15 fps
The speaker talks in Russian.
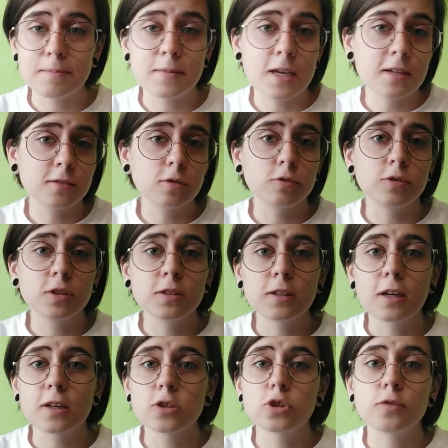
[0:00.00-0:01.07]
Я
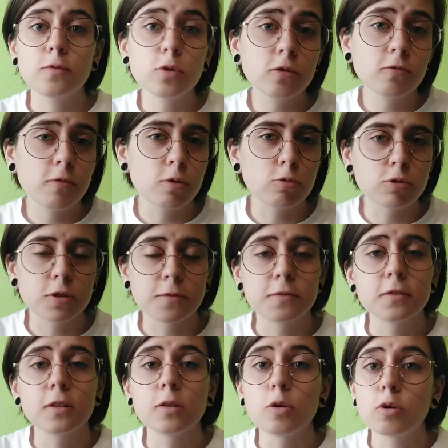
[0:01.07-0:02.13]
студентка четвертого курса
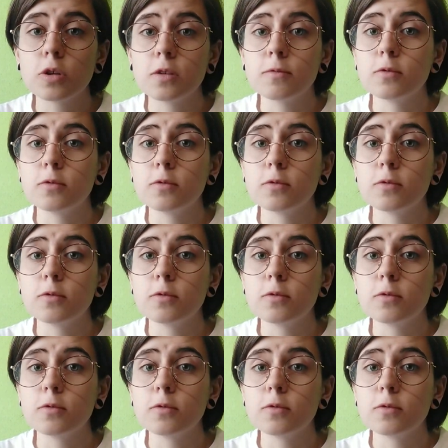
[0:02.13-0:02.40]
филологии